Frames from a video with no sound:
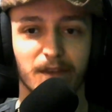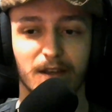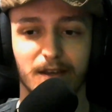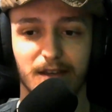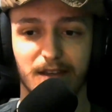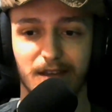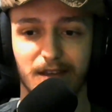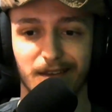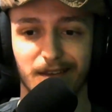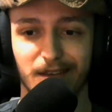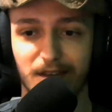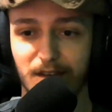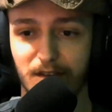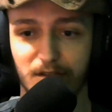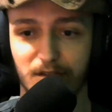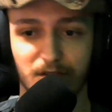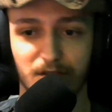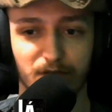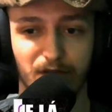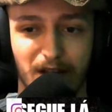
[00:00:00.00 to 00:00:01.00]
e
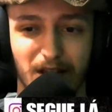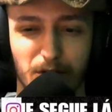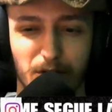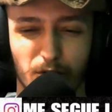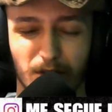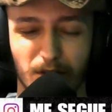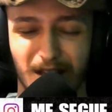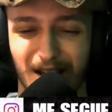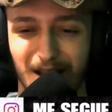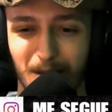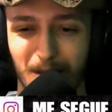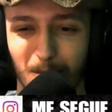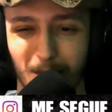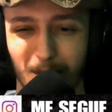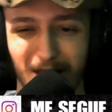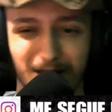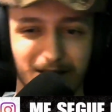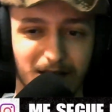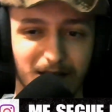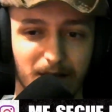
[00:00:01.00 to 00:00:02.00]
isso vai ajudar
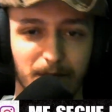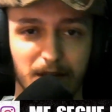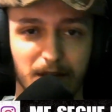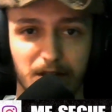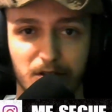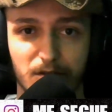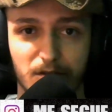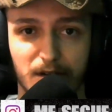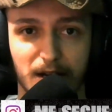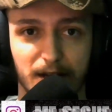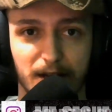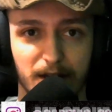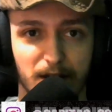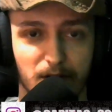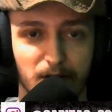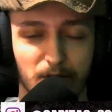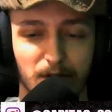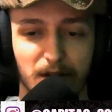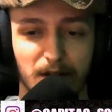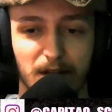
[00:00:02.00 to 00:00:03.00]
imensamente o
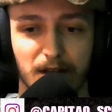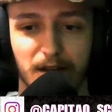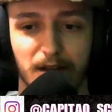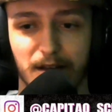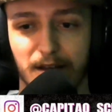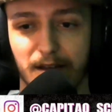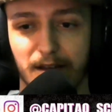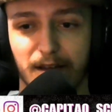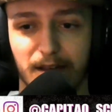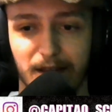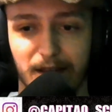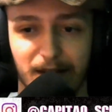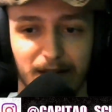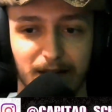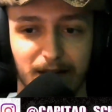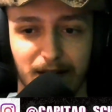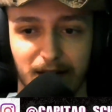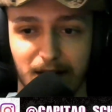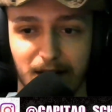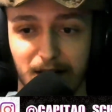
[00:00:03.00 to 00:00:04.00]
canal.
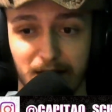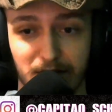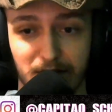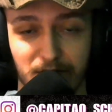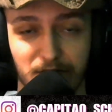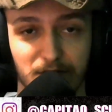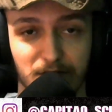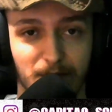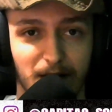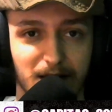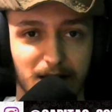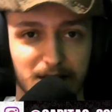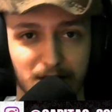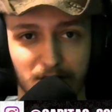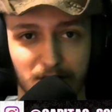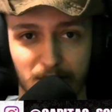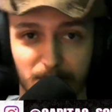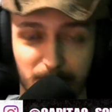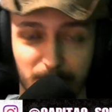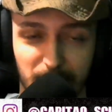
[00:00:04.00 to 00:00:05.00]
É, agradeço demais a
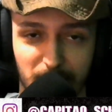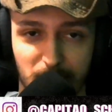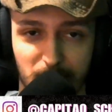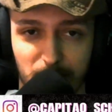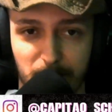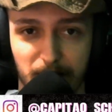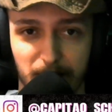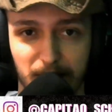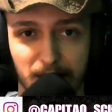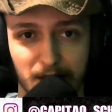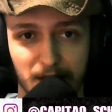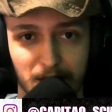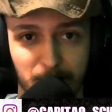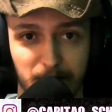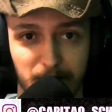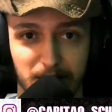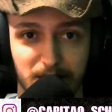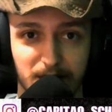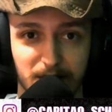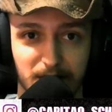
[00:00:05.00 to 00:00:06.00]
minha companheira
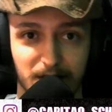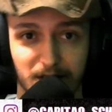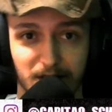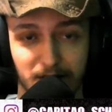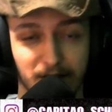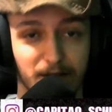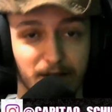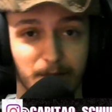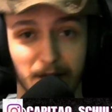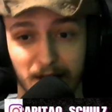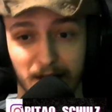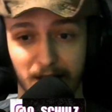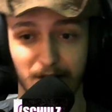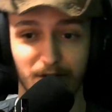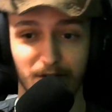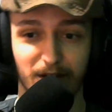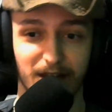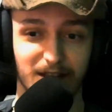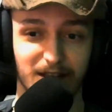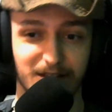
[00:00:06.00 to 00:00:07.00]
Priscila, para quem
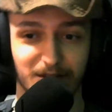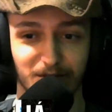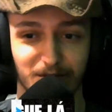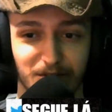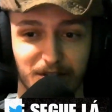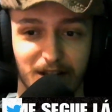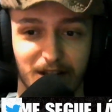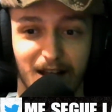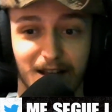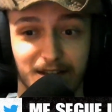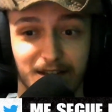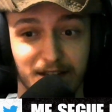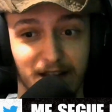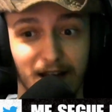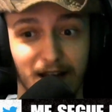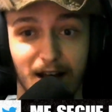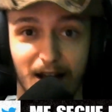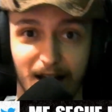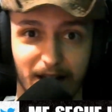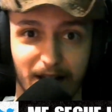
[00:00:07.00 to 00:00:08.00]
conhece do chat é
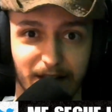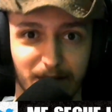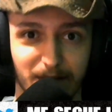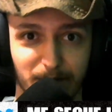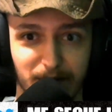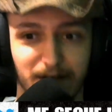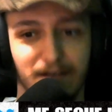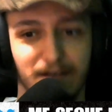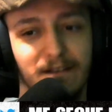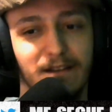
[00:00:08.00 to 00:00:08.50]
a Agbra.